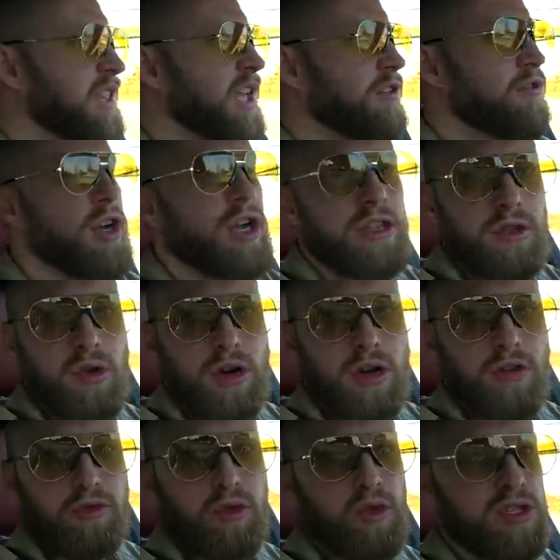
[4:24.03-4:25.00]
вы от нее
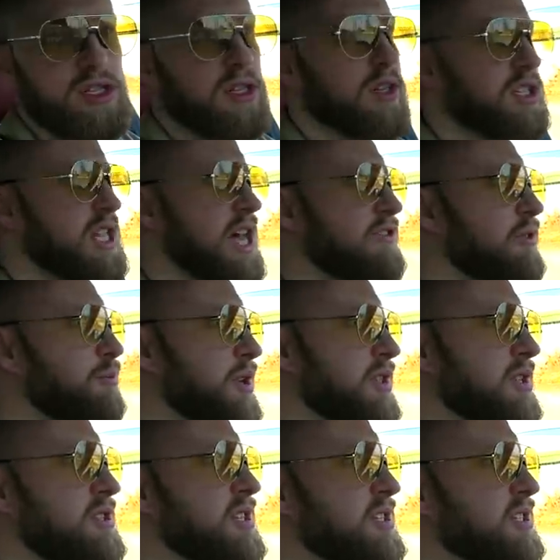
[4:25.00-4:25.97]
кайфуете, должна вам
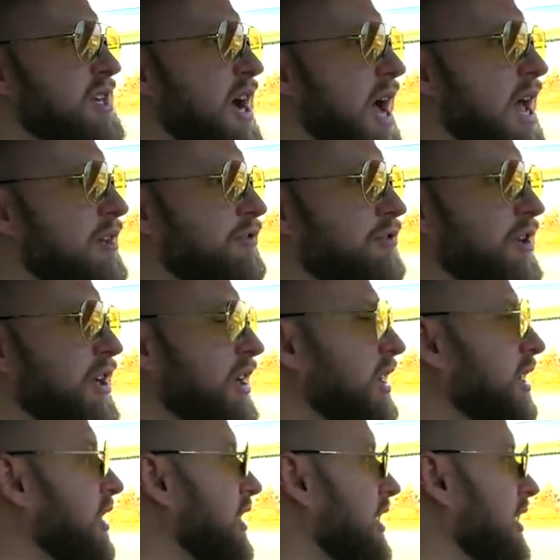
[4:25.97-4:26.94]
приносить кайф,
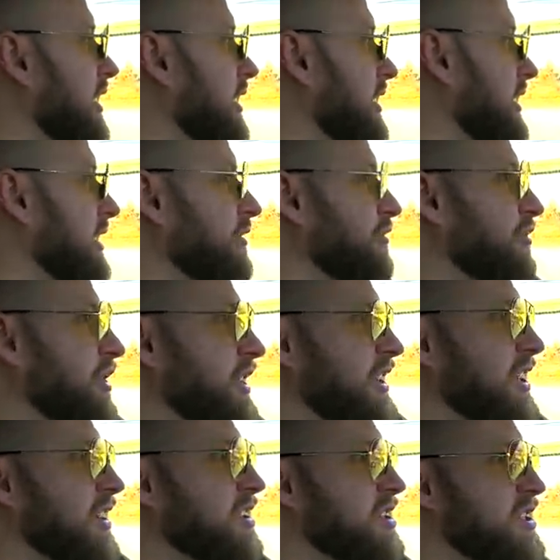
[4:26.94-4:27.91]
и вы
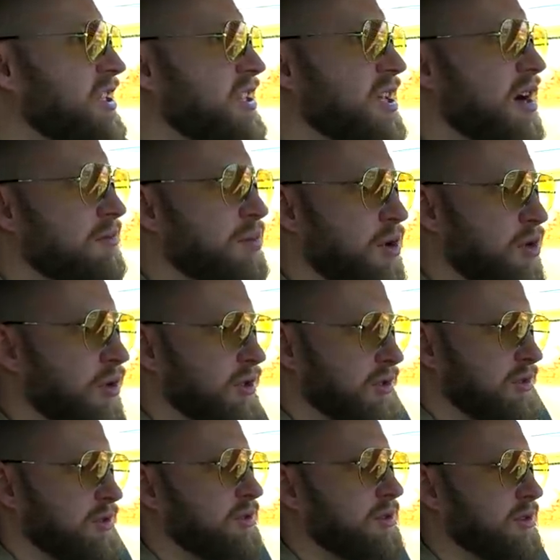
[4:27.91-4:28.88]
должны наоборот,
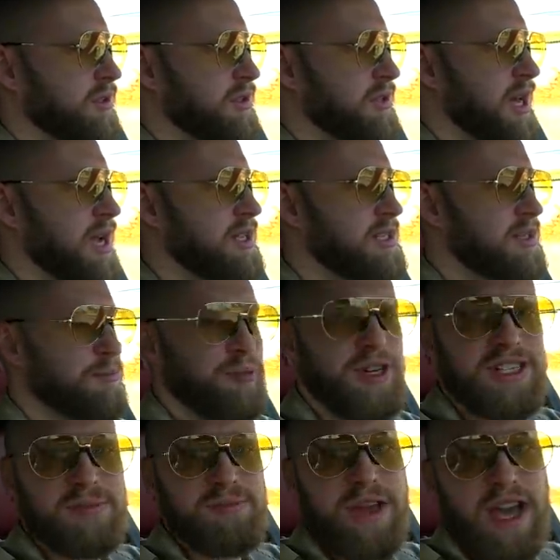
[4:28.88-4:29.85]
э, знаете,
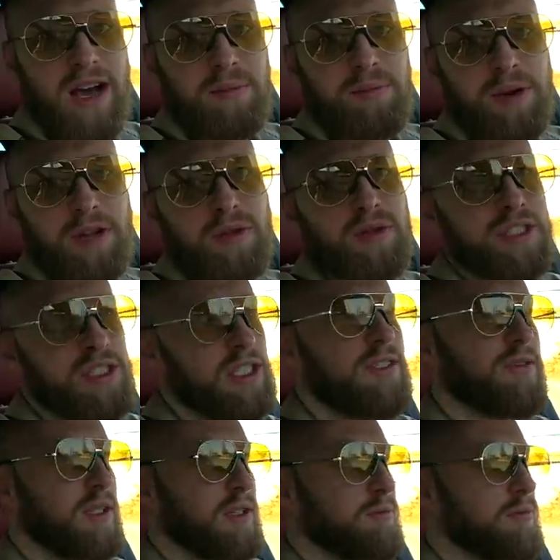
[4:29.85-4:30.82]
быть мега
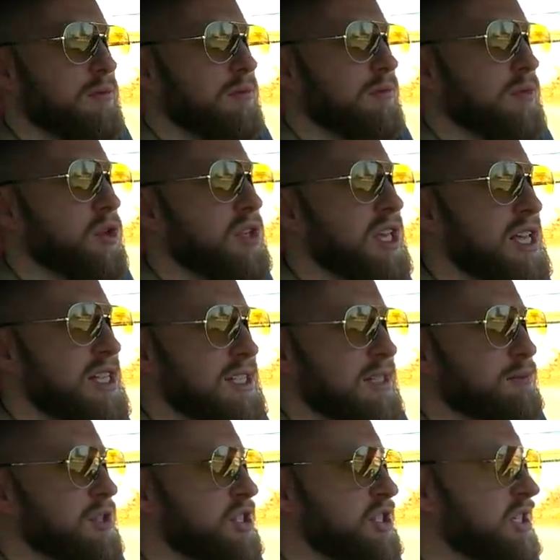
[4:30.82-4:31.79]
продуктивным. Но
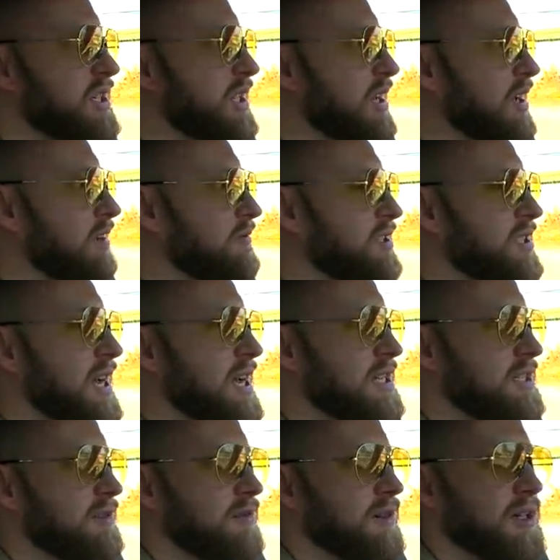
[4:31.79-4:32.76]
если машина
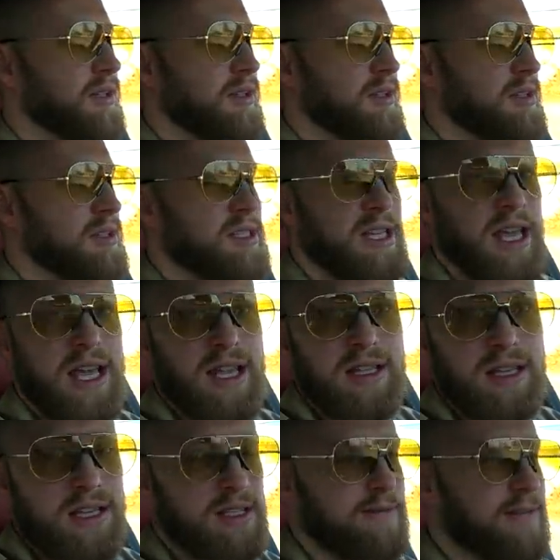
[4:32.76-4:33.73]
высасывает
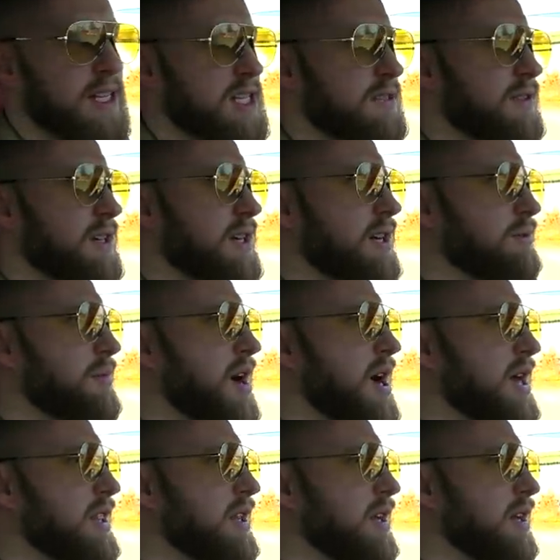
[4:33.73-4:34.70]
деньги из вашего
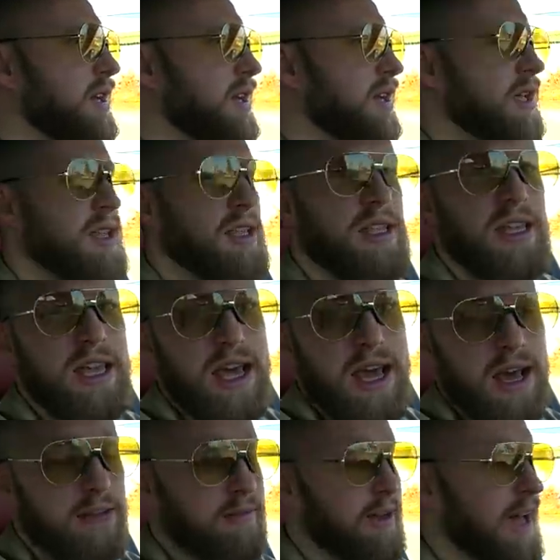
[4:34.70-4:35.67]
кармана,
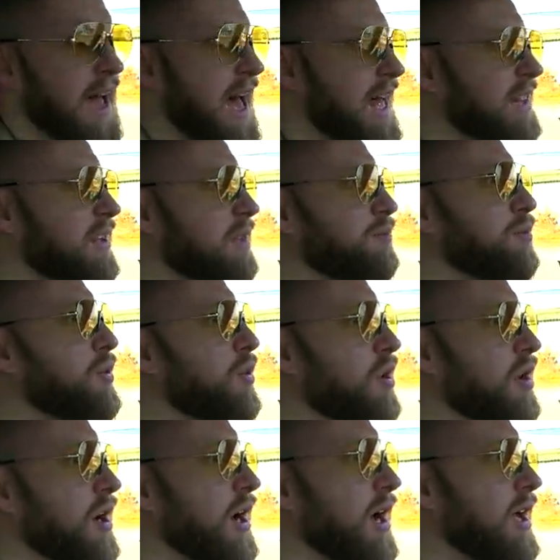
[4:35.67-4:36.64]
нервы, это
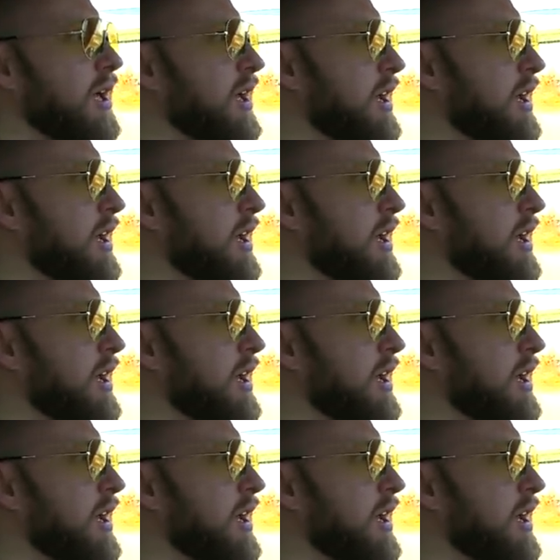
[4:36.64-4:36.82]
плохо.